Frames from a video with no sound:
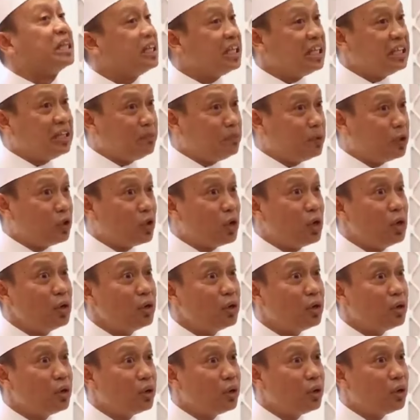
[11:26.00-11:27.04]
titip itu
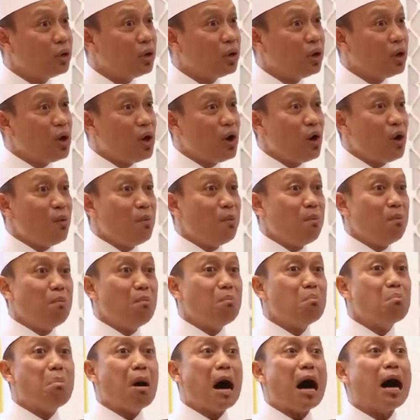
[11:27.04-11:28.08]

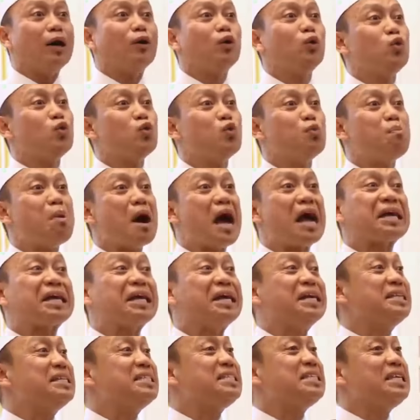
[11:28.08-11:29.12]
baru ku
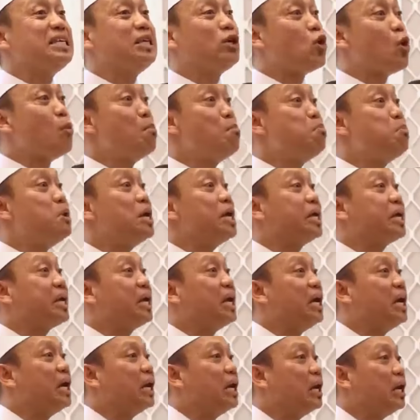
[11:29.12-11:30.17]
pakai di sini komplek.
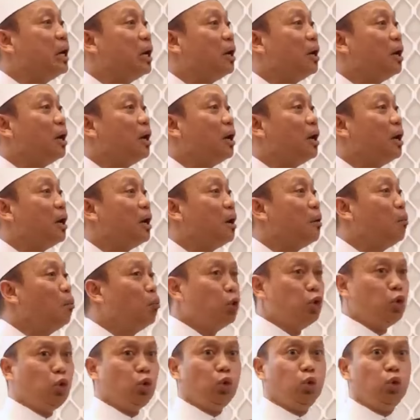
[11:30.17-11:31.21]

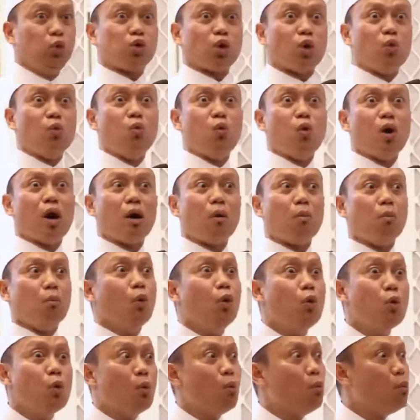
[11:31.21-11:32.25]
Wih, tahu ah.
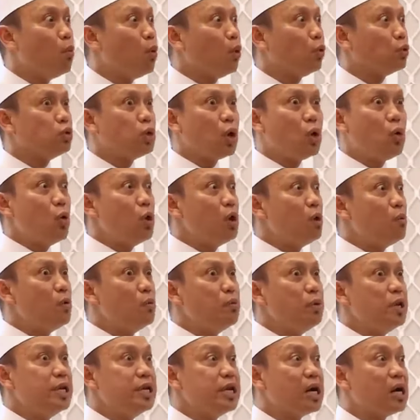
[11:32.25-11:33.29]
Uh, jago
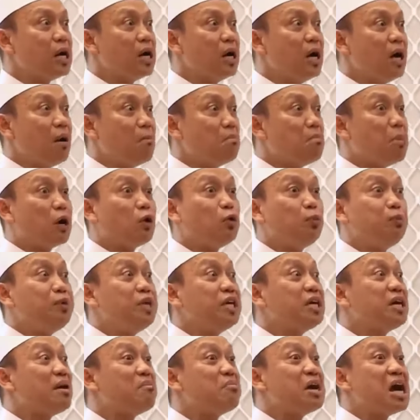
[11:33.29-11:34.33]
mobilnya. Baru
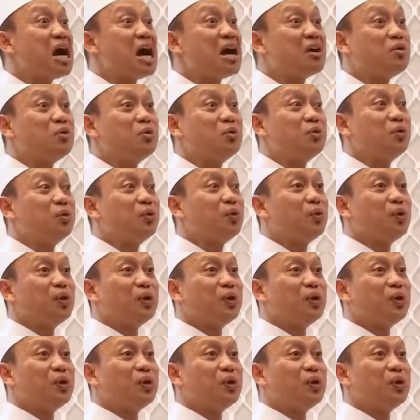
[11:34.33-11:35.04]
Pika mengaku,